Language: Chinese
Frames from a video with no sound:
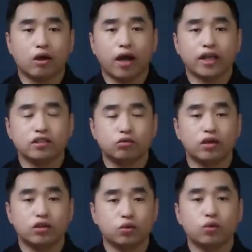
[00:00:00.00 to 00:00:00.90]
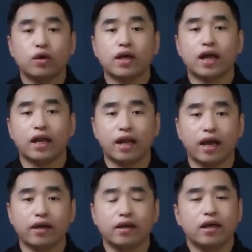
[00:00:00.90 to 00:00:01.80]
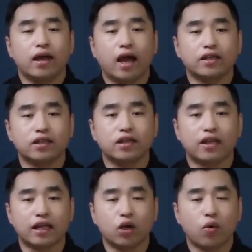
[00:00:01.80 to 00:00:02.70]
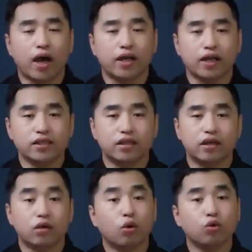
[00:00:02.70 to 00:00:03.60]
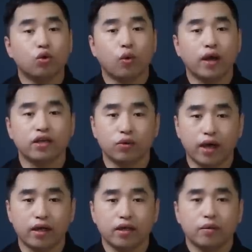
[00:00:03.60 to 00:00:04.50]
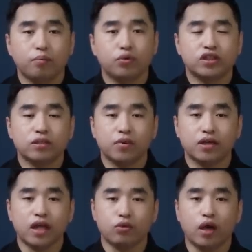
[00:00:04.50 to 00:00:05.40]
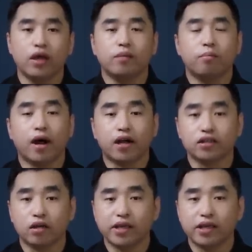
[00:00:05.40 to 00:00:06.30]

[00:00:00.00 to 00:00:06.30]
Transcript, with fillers: 到艾希顿如约赶来。阿什利打电话联系了公寓管理员不知名演员马克德